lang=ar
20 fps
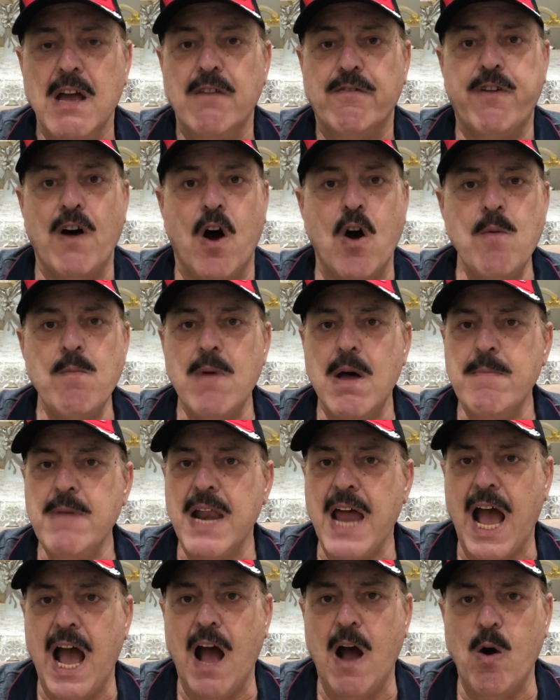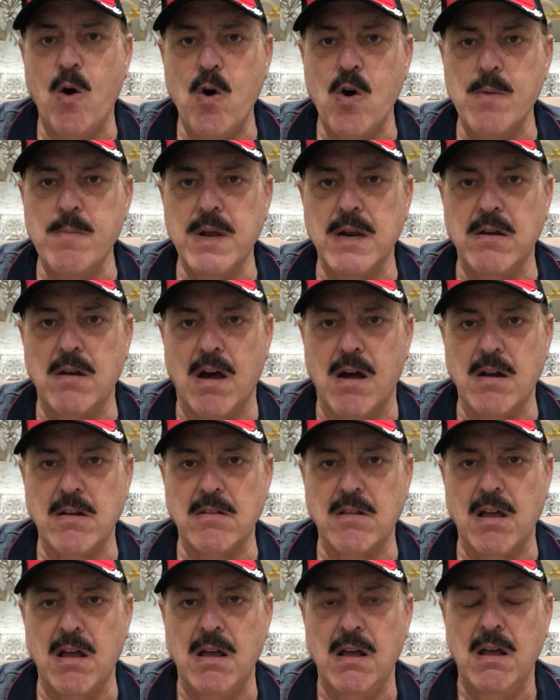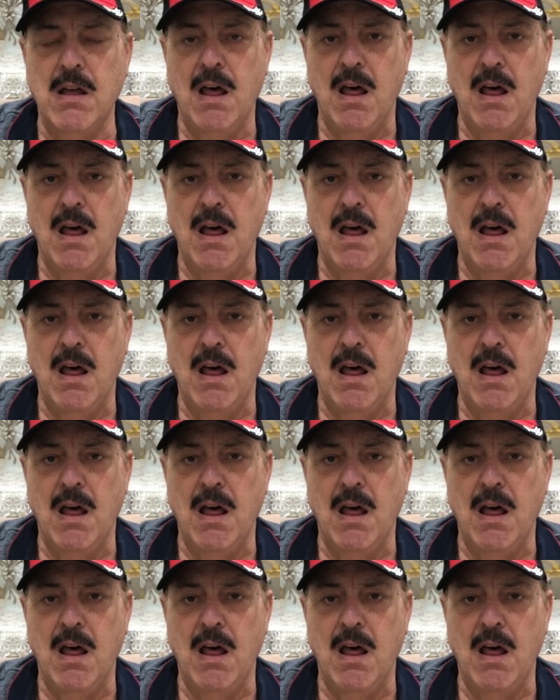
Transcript: فهم من حقهم النهارده